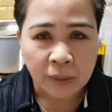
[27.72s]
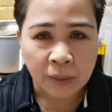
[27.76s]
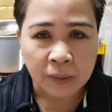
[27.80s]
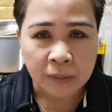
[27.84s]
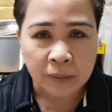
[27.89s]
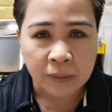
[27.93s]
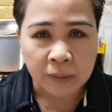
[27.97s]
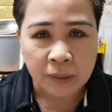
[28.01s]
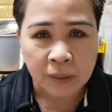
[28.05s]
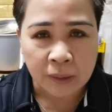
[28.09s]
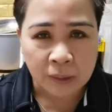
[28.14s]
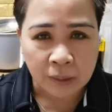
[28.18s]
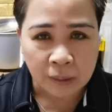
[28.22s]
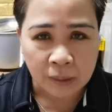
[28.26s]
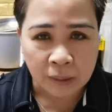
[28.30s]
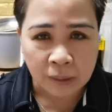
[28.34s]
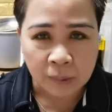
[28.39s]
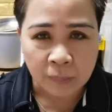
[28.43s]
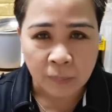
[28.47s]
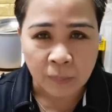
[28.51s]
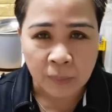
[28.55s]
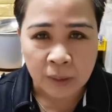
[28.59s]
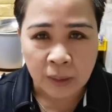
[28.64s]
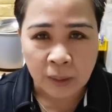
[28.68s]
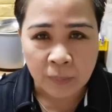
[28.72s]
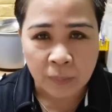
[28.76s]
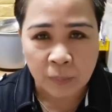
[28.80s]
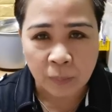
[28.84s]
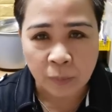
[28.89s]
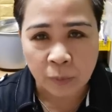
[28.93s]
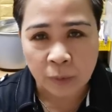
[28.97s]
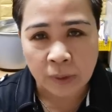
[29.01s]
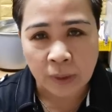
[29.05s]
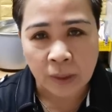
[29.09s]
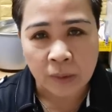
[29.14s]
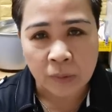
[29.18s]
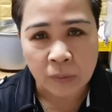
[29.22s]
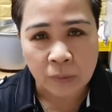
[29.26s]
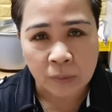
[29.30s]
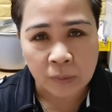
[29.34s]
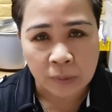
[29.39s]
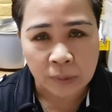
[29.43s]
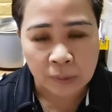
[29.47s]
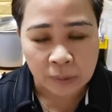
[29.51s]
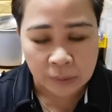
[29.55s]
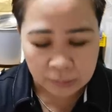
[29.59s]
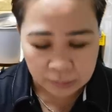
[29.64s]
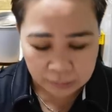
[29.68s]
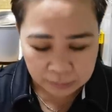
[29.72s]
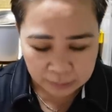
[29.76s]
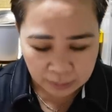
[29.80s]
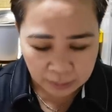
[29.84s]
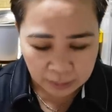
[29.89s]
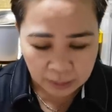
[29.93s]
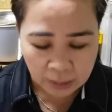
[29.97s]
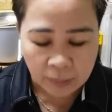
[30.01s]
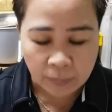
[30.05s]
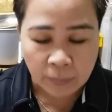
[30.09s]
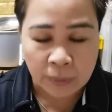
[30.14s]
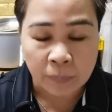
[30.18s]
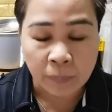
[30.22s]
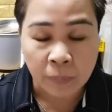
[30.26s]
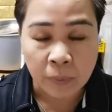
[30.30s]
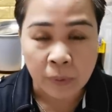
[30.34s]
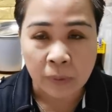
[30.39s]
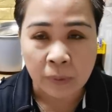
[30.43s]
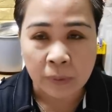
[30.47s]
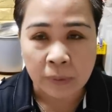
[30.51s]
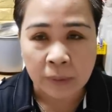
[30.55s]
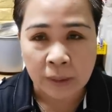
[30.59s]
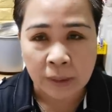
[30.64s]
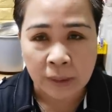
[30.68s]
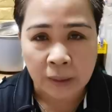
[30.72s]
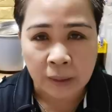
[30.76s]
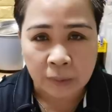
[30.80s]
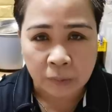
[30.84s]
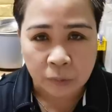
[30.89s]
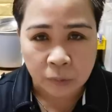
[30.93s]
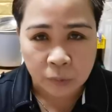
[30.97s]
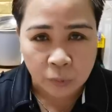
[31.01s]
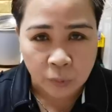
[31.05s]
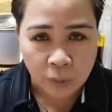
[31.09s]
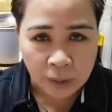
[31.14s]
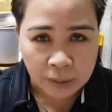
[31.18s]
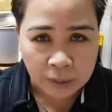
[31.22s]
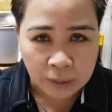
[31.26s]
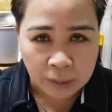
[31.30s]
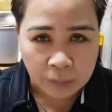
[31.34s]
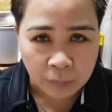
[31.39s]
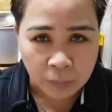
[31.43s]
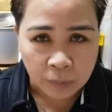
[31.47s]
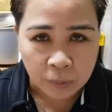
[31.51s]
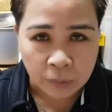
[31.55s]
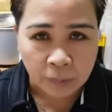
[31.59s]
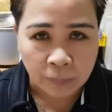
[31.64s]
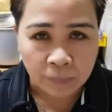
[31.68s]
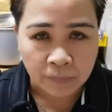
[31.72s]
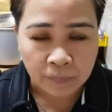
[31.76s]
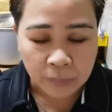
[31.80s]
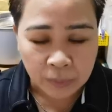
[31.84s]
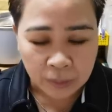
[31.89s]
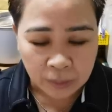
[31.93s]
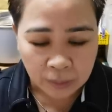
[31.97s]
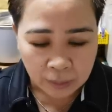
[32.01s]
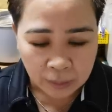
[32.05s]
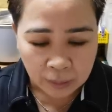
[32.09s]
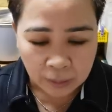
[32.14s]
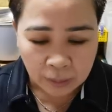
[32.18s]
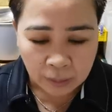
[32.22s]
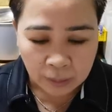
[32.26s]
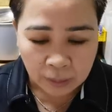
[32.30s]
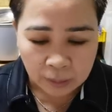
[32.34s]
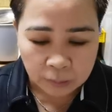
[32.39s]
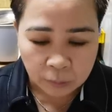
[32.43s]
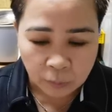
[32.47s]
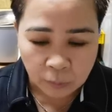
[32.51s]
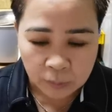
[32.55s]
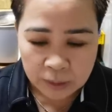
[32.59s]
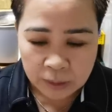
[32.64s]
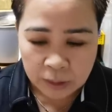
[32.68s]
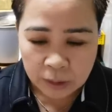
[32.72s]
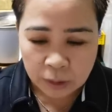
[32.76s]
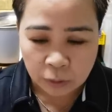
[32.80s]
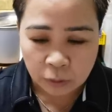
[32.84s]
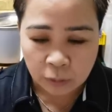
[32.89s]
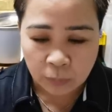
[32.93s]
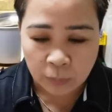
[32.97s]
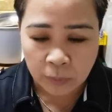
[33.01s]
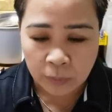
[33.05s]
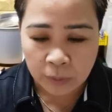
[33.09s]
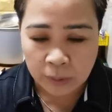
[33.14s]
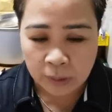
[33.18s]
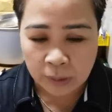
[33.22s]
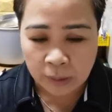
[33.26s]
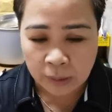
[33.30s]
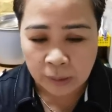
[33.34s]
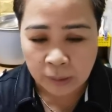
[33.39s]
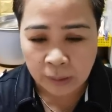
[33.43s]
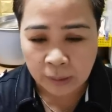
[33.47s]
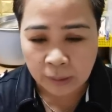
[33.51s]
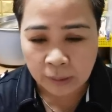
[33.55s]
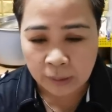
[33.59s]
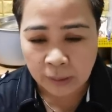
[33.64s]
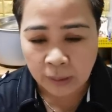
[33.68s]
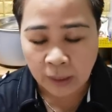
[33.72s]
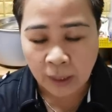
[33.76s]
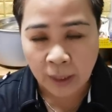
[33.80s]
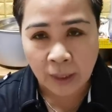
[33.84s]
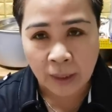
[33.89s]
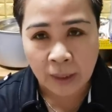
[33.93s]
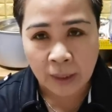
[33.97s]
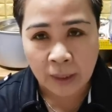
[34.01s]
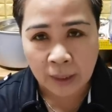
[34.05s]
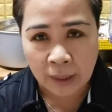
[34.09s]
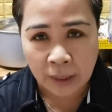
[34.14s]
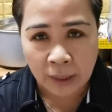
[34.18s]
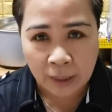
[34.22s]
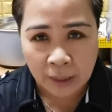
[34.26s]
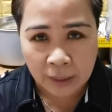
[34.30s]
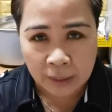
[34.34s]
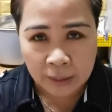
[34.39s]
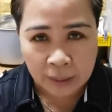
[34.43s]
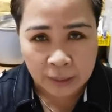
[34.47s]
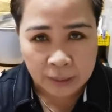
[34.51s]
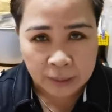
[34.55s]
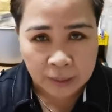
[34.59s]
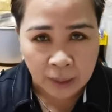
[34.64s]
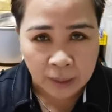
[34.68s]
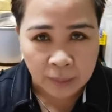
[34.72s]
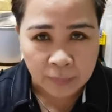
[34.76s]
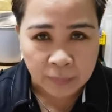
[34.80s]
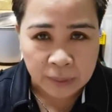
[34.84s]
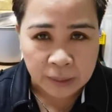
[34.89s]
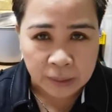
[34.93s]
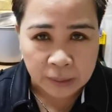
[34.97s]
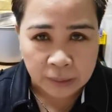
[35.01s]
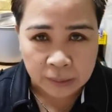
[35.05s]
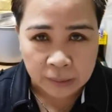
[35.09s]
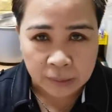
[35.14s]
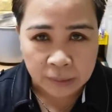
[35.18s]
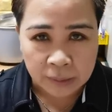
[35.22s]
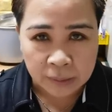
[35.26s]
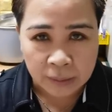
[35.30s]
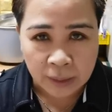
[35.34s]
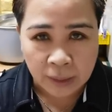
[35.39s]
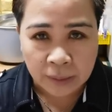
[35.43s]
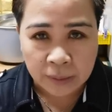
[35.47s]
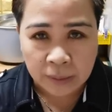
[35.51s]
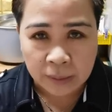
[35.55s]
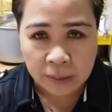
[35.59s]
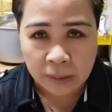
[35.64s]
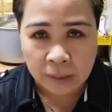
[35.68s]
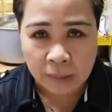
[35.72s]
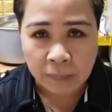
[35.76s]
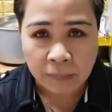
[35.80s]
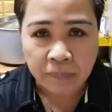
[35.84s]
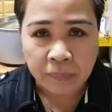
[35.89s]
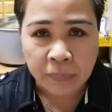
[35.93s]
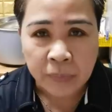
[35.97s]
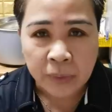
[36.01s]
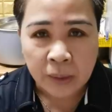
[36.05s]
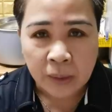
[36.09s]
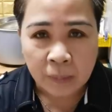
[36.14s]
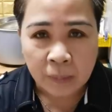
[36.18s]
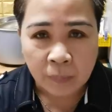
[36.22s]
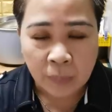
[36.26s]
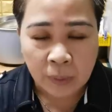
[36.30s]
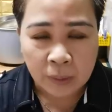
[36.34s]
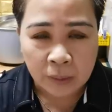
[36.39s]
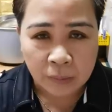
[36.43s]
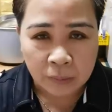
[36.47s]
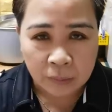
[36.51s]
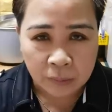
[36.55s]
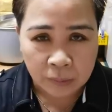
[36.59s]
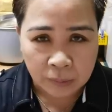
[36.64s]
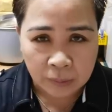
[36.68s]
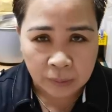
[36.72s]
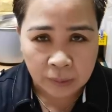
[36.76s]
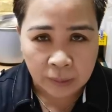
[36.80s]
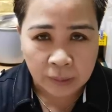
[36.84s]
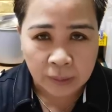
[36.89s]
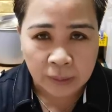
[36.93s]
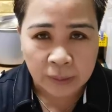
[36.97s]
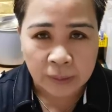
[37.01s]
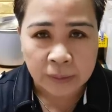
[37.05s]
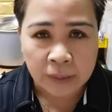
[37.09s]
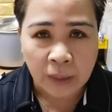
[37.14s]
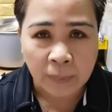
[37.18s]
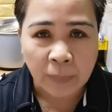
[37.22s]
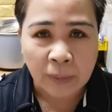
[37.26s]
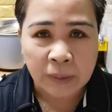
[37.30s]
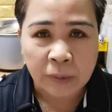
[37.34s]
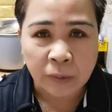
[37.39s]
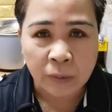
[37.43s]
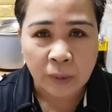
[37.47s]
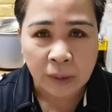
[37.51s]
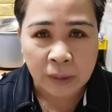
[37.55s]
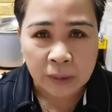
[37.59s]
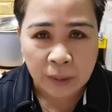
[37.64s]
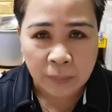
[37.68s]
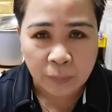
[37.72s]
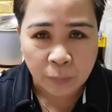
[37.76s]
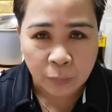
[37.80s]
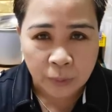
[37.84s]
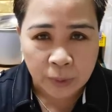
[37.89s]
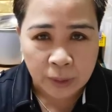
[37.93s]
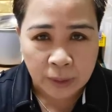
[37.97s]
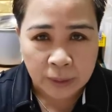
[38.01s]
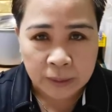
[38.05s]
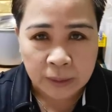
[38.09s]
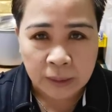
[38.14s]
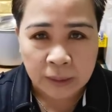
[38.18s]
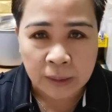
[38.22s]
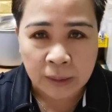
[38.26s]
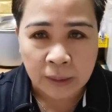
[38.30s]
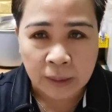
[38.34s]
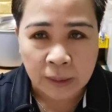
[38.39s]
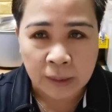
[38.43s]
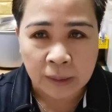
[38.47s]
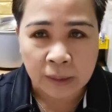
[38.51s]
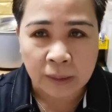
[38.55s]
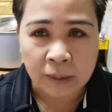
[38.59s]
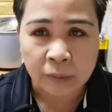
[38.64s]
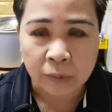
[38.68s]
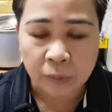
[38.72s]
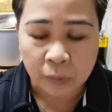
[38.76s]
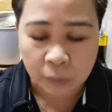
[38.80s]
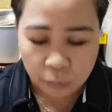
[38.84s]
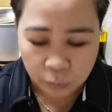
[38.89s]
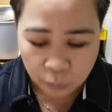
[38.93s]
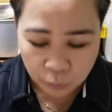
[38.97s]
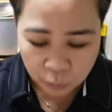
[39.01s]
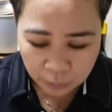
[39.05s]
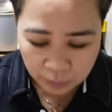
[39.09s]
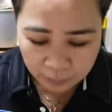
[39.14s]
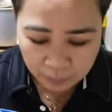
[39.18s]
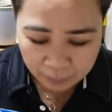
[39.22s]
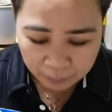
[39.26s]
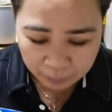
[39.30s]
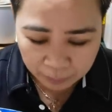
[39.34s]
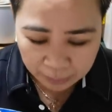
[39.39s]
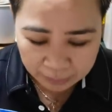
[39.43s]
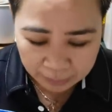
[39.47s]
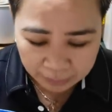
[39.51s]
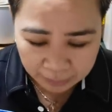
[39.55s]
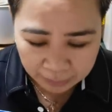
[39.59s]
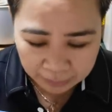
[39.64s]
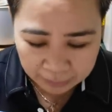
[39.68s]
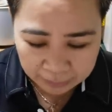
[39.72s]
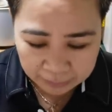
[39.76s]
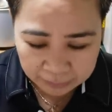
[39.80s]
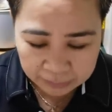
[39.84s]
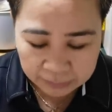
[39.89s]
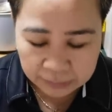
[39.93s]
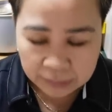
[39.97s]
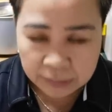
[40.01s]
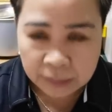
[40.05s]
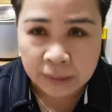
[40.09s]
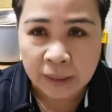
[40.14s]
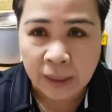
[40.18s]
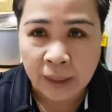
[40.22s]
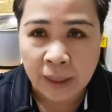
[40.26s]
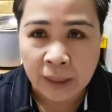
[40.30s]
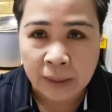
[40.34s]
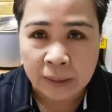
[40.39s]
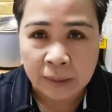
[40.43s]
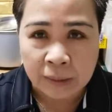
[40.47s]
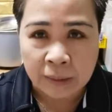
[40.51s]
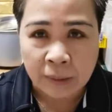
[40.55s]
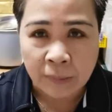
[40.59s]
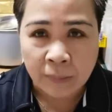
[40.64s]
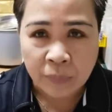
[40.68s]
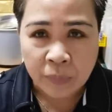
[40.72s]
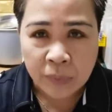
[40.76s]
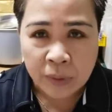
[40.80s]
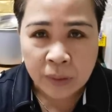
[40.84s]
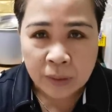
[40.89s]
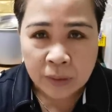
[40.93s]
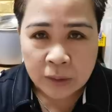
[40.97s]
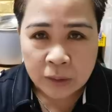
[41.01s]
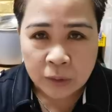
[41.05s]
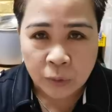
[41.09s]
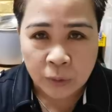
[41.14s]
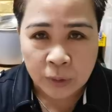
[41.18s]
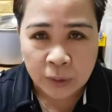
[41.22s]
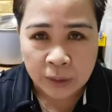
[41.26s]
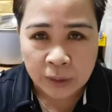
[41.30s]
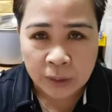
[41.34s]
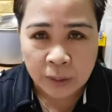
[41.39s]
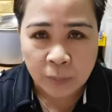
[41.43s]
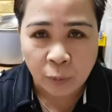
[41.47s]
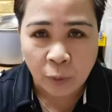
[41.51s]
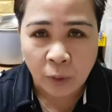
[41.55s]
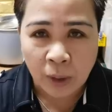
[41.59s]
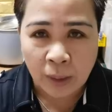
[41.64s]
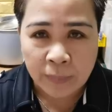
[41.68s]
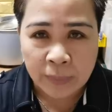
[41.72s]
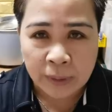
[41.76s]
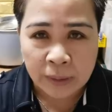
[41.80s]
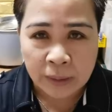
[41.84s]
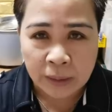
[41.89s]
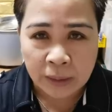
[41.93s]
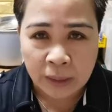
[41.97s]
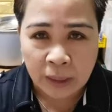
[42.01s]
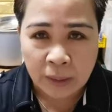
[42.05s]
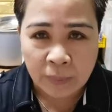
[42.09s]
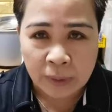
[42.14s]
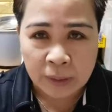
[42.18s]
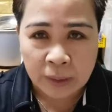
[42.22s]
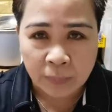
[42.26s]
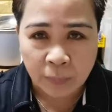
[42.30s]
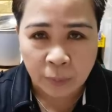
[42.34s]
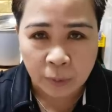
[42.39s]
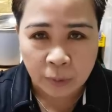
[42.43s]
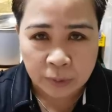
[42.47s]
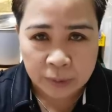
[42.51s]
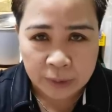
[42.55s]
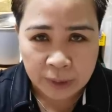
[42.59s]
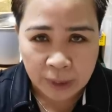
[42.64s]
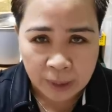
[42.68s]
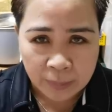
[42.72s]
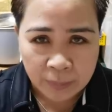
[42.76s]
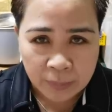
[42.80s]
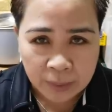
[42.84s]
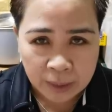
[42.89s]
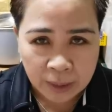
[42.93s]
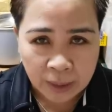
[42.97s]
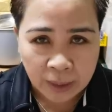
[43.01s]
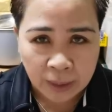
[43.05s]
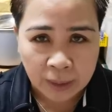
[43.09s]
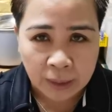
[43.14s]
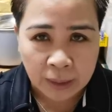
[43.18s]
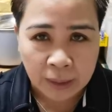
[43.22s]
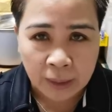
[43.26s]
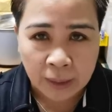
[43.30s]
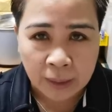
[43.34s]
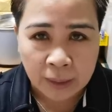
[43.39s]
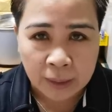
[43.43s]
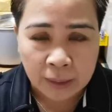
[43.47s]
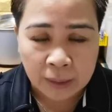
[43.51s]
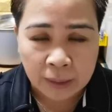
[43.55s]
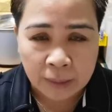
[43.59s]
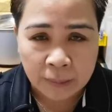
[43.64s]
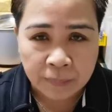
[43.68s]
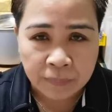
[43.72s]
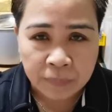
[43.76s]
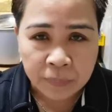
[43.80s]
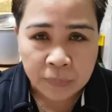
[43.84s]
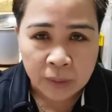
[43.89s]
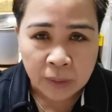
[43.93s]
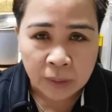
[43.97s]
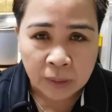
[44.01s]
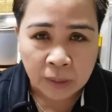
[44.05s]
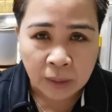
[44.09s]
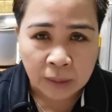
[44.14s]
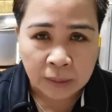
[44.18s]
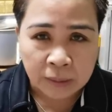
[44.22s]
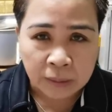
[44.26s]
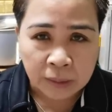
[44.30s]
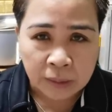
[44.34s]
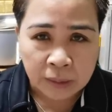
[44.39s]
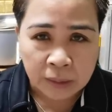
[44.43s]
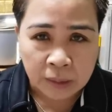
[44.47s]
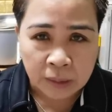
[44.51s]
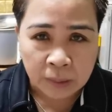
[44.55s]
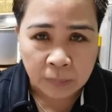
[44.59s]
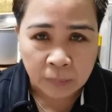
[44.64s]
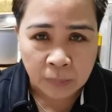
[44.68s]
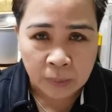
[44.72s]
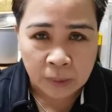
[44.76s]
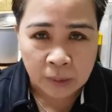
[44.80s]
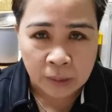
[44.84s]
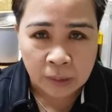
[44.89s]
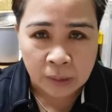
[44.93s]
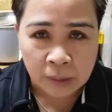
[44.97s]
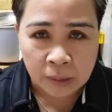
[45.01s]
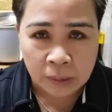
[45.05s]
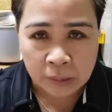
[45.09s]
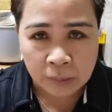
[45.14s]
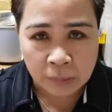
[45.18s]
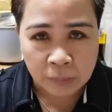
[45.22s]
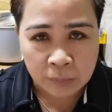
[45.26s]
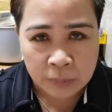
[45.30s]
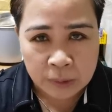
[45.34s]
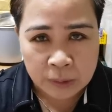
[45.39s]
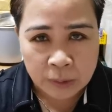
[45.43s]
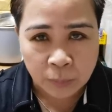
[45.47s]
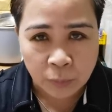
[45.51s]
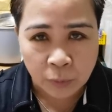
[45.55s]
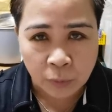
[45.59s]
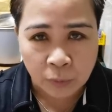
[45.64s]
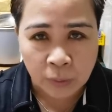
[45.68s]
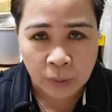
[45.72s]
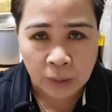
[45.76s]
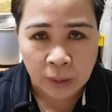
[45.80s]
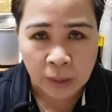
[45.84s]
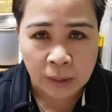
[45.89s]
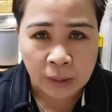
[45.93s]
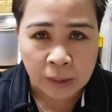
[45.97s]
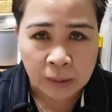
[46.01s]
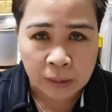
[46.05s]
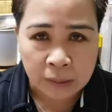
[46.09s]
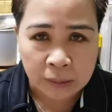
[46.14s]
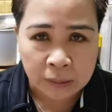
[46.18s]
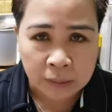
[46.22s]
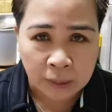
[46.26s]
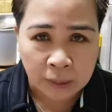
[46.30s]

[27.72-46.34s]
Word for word: at uh, marami po tayong uh, nalaman po na katotohanan po Uh, actually, ito po'y uh, haka-haka lang namin dati. Pero uh, napatunayan po natin na totoo naman pala ang lahat. So hindi po kami nagkamali po sa aming haka-haka at eh, uh, mismong uh,